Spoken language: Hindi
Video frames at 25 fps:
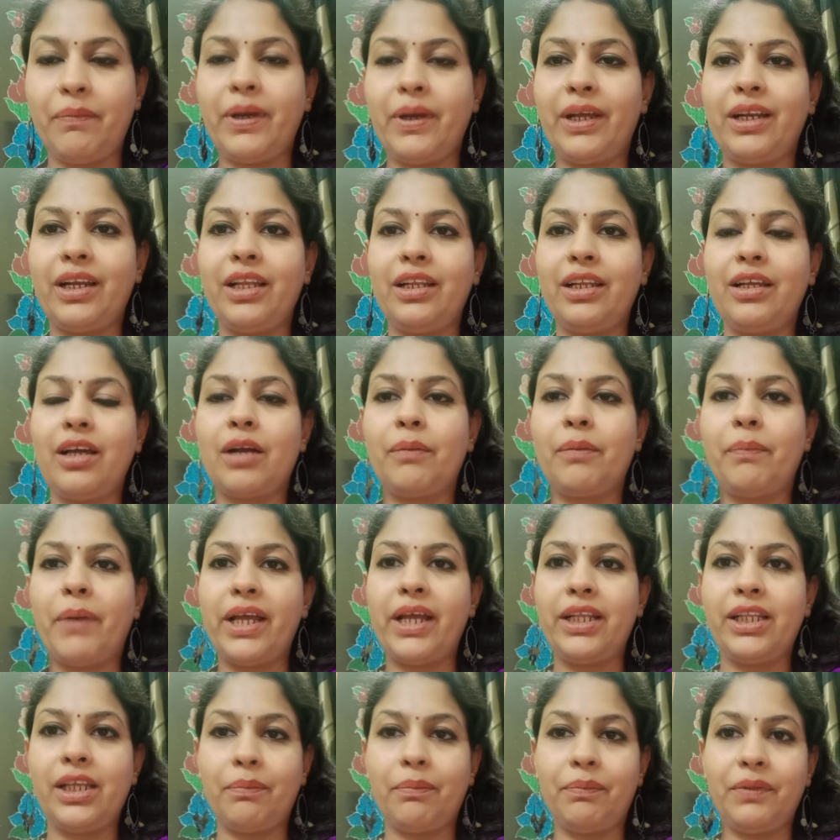मैं नहीं कर पाई
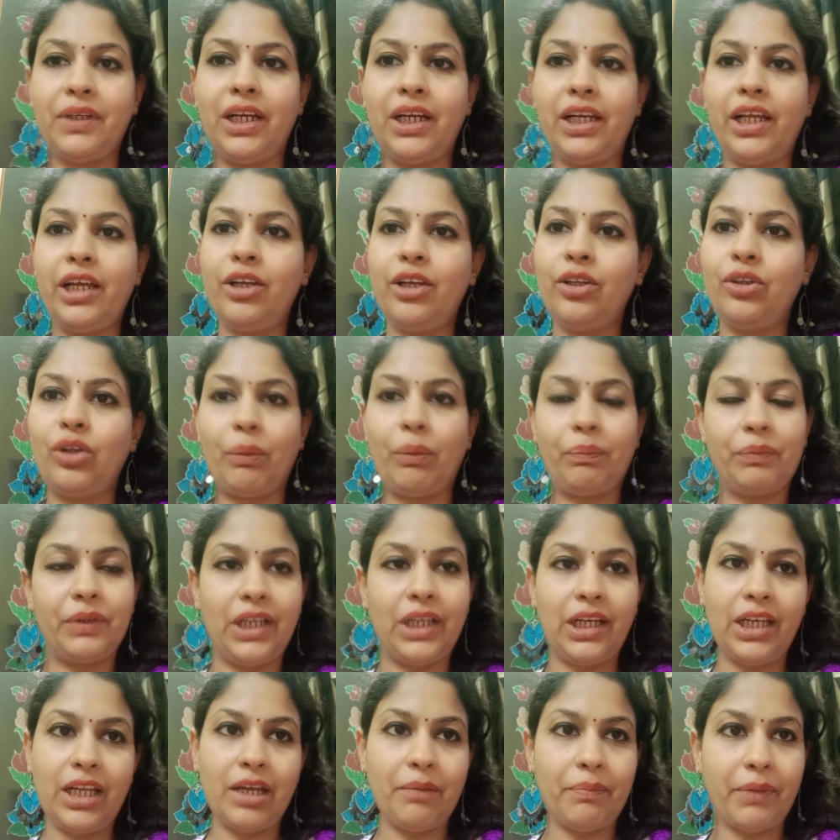थी अपने लिए तो अपने
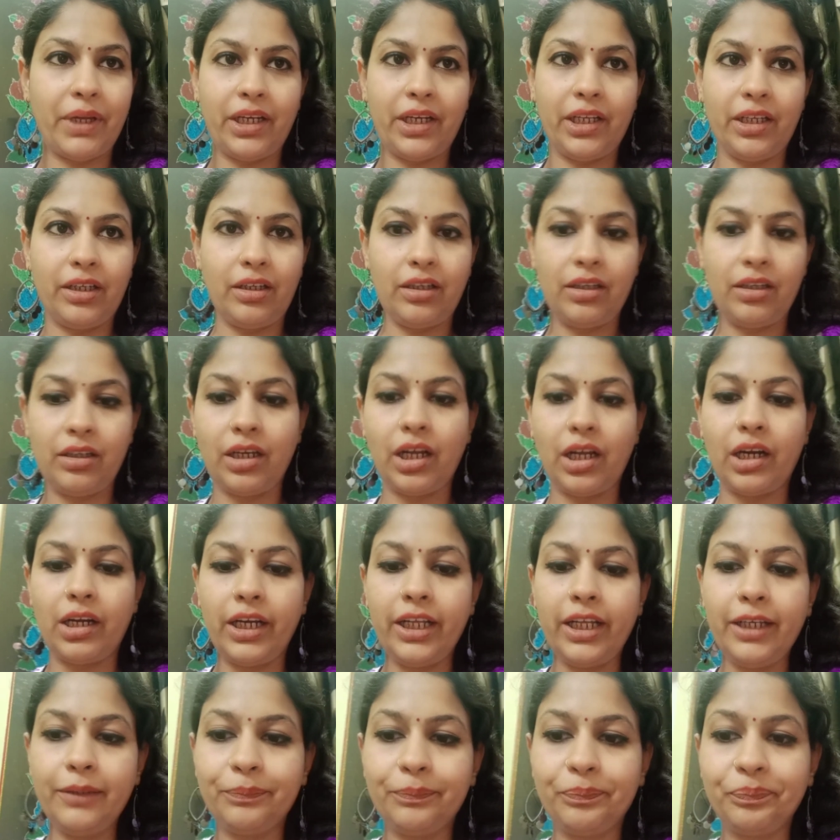लिए मैंने कर
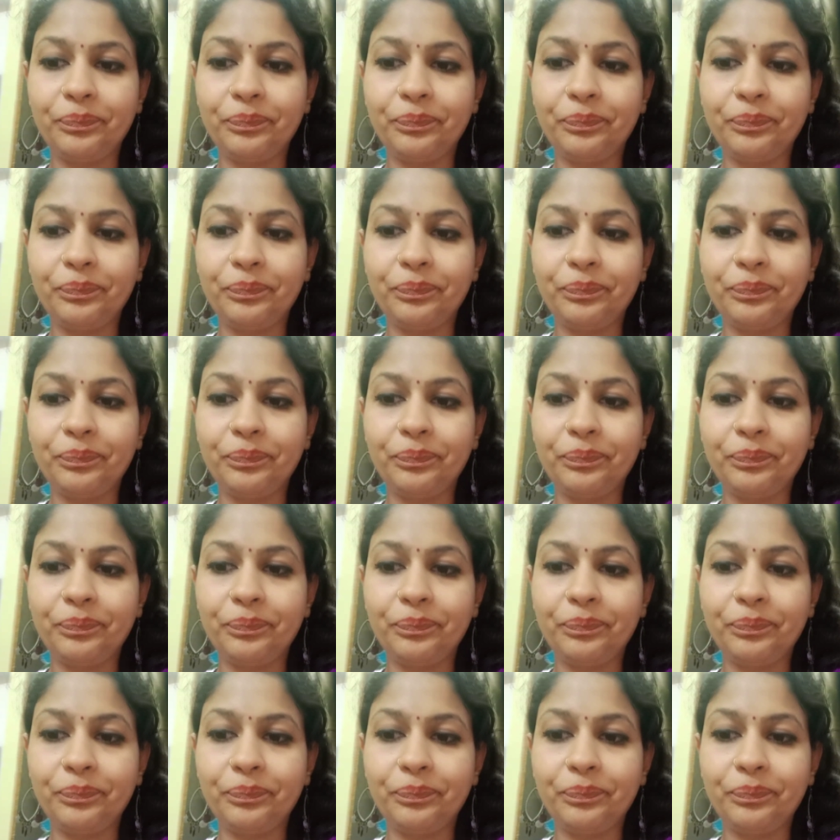ली